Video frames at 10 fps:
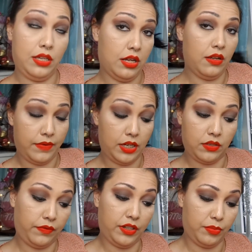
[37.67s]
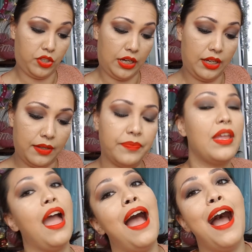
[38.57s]
Ja, weil ich so viele bestelle.
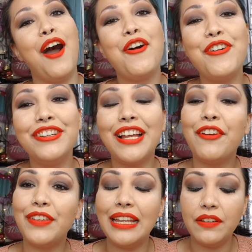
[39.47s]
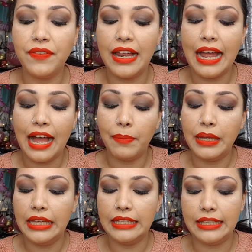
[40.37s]
Und auf jeden Fall habe
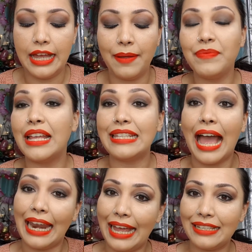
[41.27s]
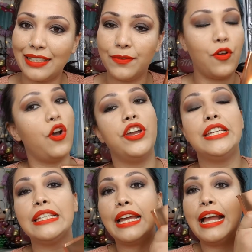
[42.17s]
ich ähm, als allererstes für
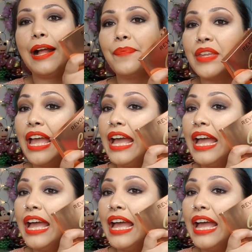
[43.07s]
euch ähm,